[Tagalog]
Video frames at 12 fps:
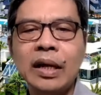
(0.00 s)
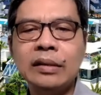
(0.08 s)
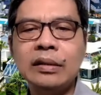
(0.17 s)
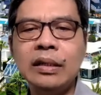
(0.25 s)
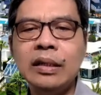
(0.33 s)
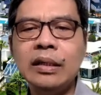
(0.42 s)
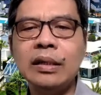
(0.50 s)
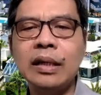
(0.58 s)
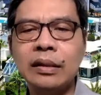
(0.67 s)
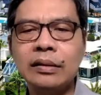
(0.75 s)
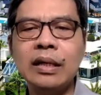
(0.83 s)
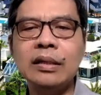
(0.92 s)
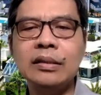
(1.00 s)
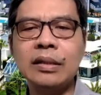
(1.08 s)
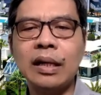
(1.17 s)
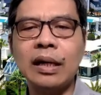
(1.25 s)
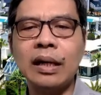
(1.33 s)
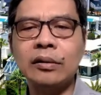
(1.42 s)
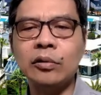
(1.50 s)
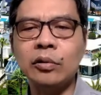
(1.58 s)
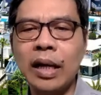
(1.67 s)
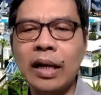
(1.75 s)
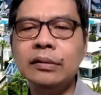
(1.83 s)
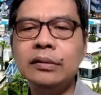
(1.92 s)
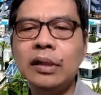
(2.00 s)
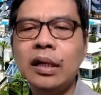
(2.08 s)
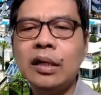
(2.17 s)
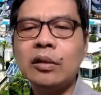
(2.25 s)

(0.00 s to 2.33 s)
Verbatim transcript: at hindi darating sa kahatulan